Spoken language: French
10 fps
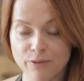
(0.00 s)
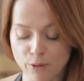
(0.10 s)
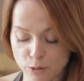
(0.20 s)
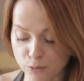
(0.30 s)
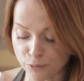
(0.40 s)
ça
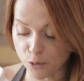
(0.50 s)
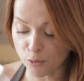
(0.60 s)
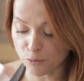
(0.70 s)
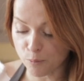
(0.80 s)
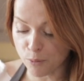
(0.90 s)
fort du
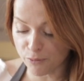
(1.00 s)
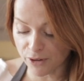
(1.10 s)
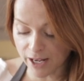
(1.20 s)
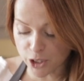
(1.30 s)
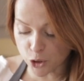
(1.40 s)
faux, vous
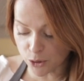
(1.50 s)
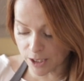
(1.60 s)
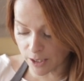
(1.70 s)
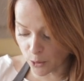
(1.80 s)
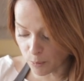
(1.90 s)
pouvez
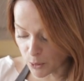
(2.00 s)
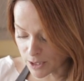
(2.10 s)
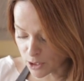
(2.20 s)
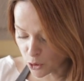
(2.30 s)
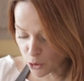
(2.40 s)
ajouter une
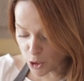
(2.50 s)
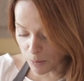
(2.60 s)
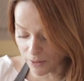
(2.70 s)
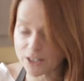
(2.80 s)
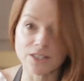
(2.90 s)
petite couche
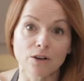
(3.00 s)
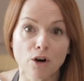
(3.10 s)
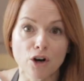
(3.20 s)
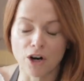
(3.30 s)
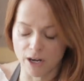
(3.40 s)
pendant que c'est
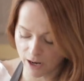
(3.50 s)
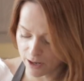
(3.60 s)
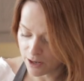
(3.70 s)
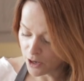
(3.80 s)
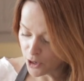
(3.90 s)
encore collant
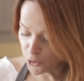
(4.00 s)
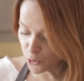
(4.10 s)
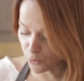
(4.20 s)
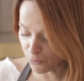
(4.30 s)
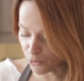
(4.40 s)

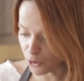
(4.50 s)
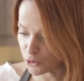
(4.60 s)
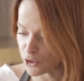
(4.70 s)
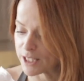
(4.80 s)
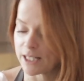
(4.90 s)
de fleurs
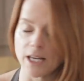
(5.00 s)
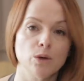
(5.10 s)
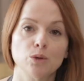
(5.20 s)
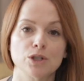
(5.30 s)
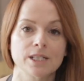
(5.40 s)
de
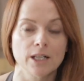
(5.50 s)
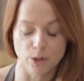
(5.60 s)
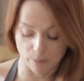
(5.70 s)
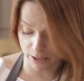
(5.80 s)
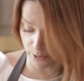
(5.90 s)
sel ou de sel de
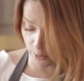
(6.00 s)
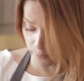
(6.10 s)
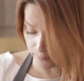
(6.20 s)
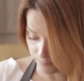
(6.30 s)
maldon